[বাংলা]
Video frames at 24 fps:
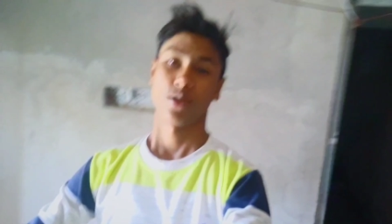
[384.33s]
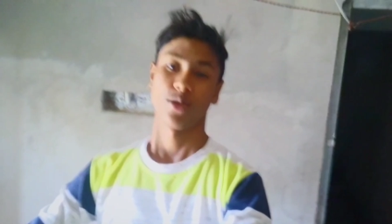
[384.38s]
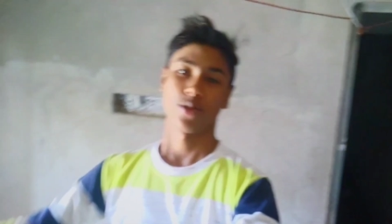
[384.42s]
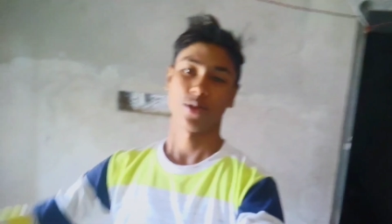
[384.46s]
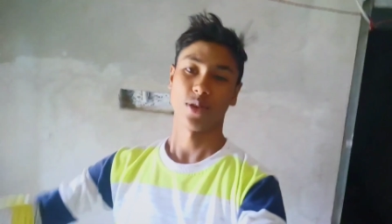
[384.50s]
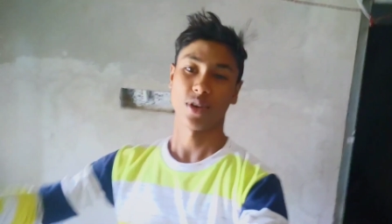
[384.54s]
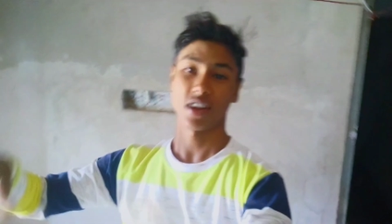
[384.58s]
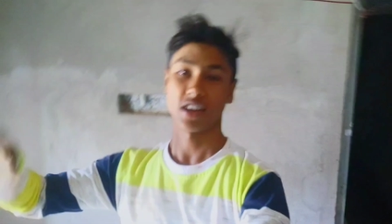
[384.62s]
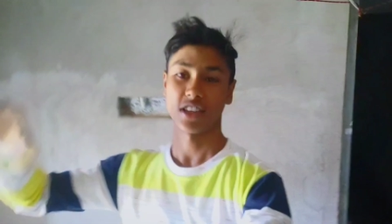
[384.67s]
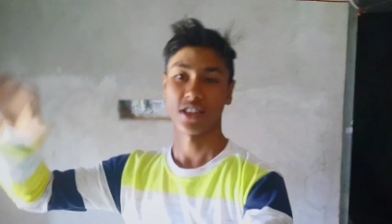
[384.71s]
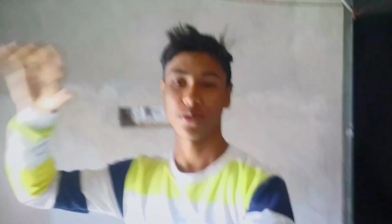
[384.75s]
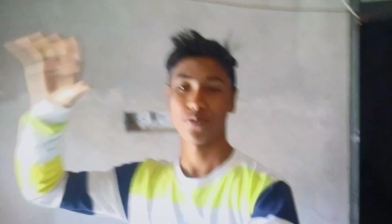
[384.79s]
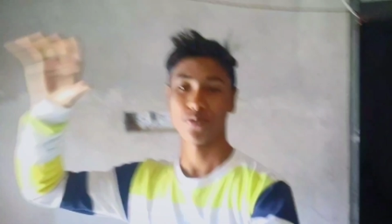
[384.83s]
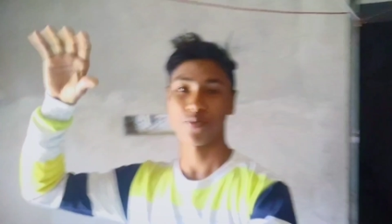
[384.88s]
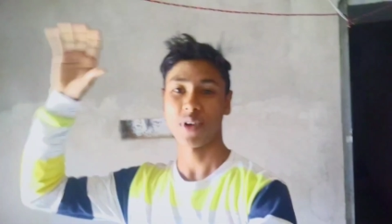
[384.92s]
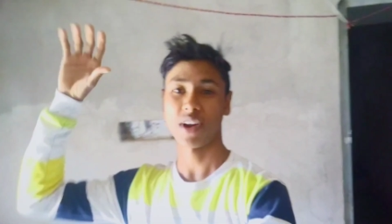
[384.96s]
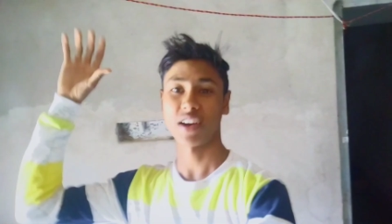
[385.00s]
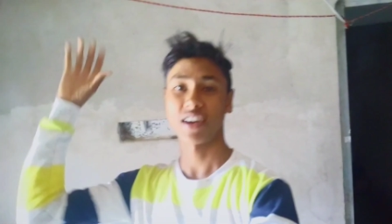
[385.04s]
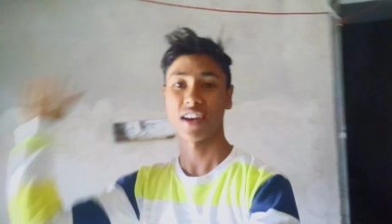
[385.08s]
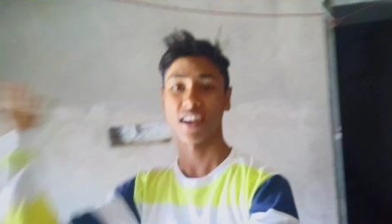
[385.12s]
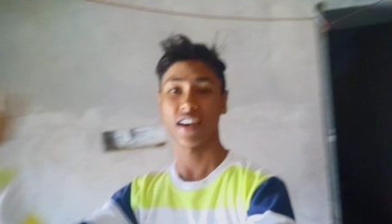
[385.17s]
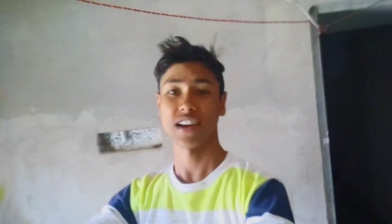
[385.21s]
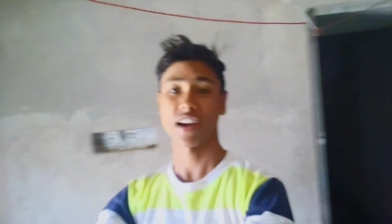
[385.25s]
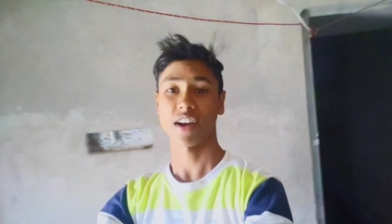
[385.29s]
তো গ্যাস
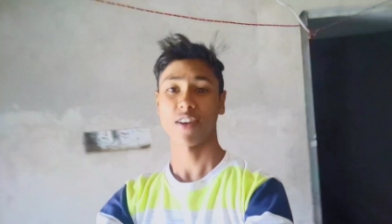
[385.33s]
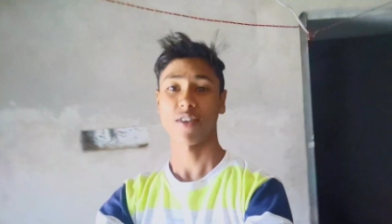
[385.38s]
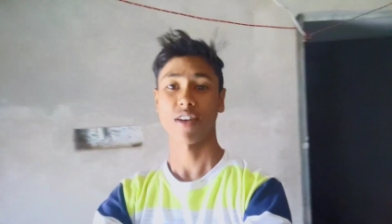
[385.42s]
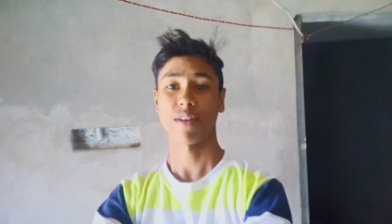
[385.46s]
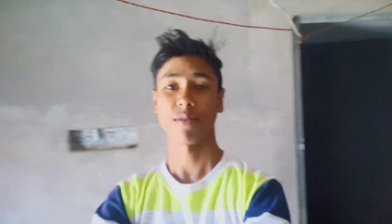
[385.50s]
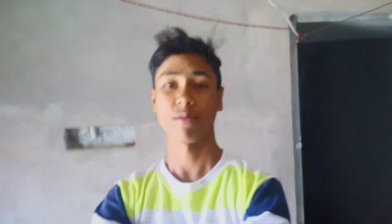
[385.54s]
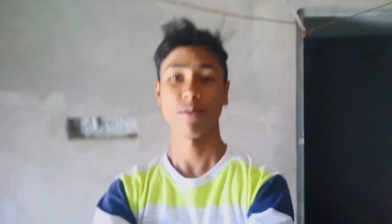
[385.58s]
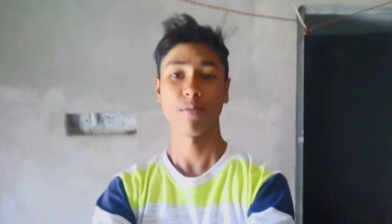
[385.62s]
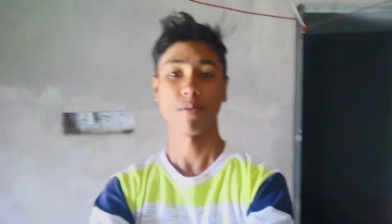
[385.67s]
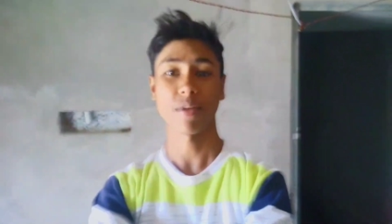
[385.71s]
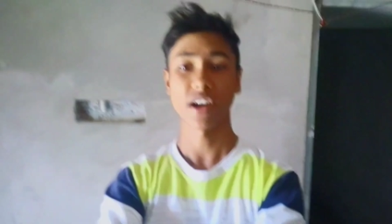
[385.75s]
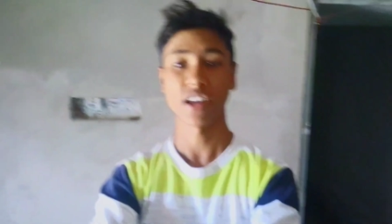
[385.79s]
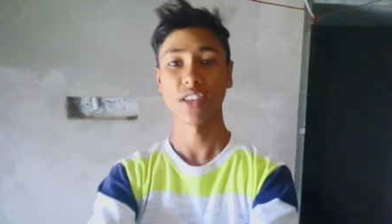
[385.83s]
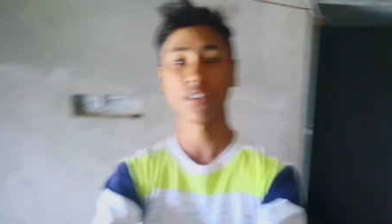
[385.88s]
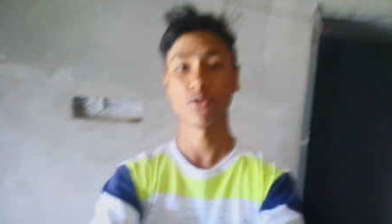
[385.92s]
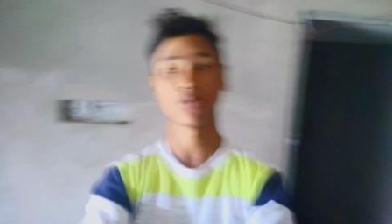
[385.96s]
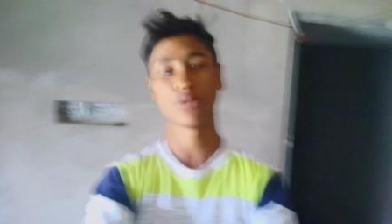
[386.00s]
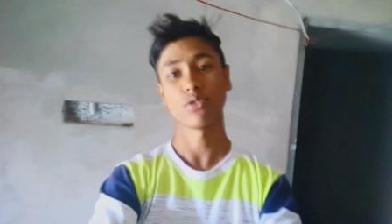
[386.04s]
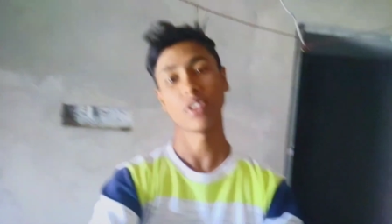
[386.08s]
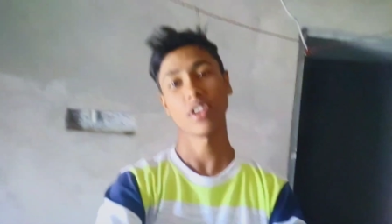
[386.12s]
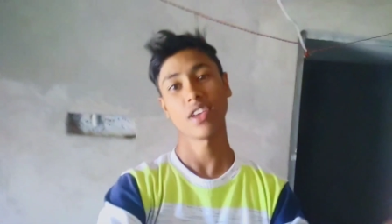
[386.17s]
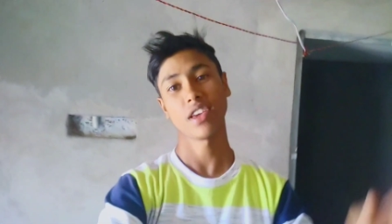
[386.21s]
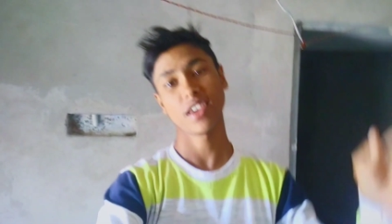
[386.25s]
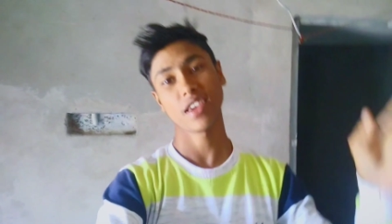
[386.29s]
ফাইনালি এখন আমি বাড়ি
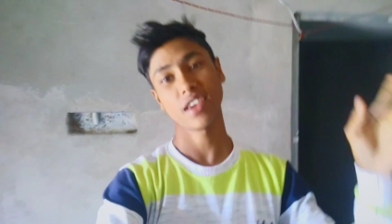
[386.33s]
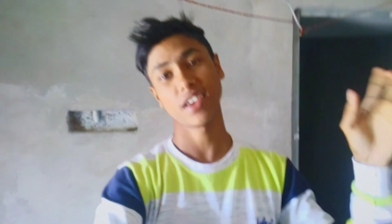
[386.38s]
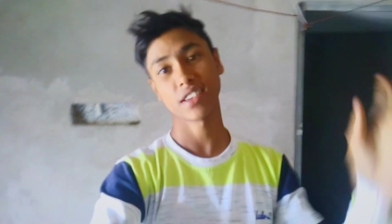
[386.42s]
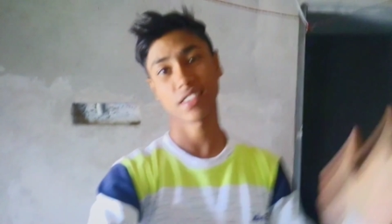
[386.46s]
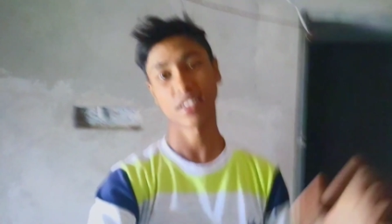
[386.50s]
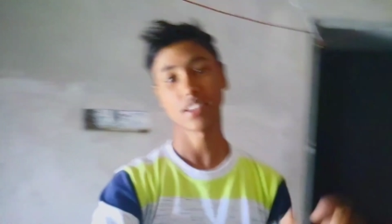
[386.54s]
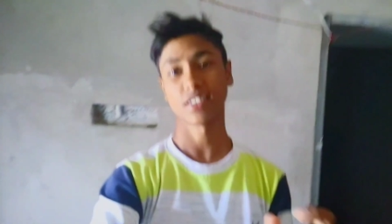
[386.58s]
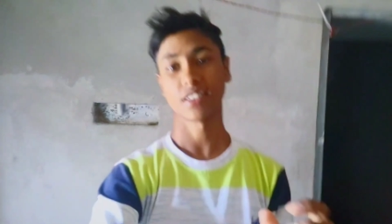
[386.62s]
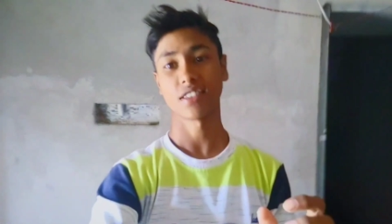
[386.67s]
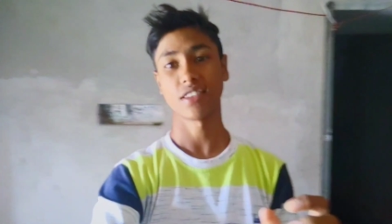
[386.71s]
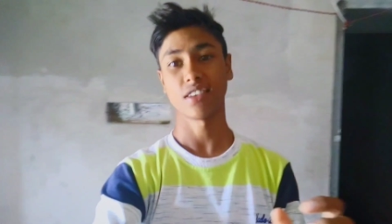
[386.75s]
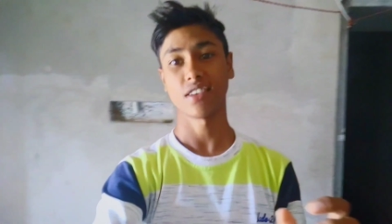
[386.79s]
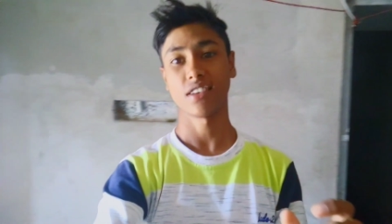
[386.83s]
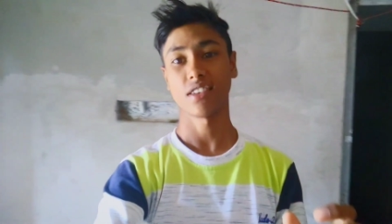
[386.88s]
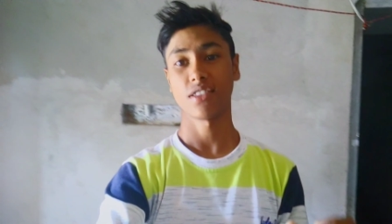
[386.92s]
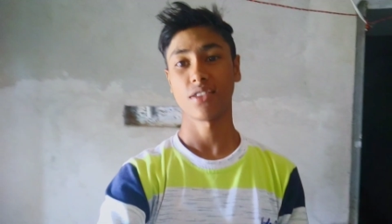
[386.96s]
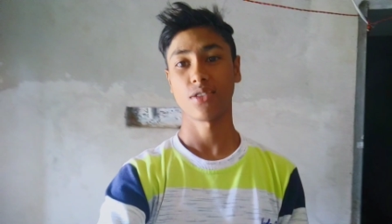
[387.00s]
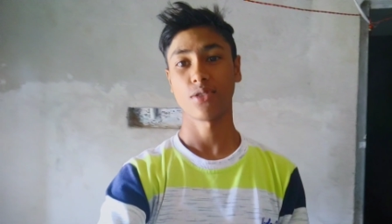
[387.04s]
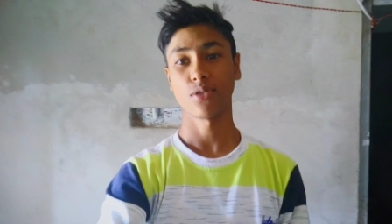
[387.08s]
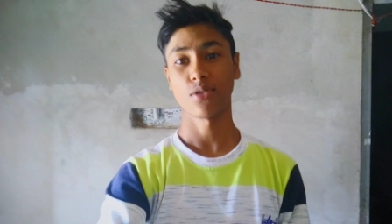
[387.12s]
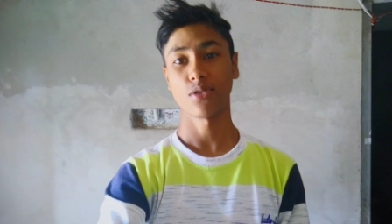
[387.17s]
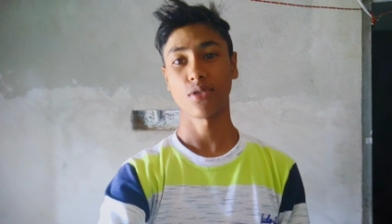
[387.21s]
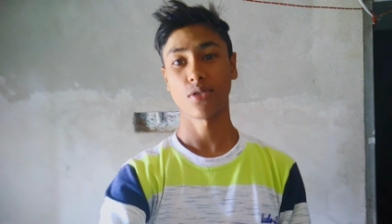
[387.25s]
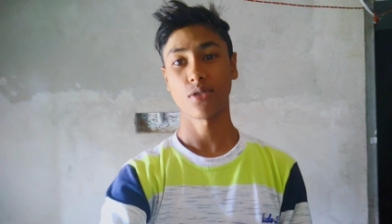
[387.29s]
চলে এসেছি
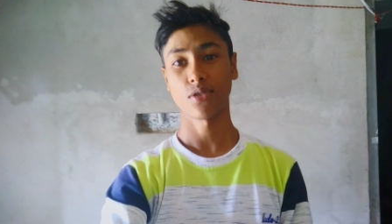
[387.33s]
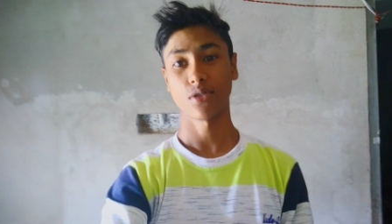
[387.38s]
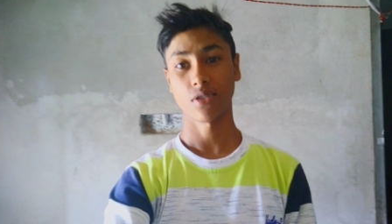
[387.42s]
তো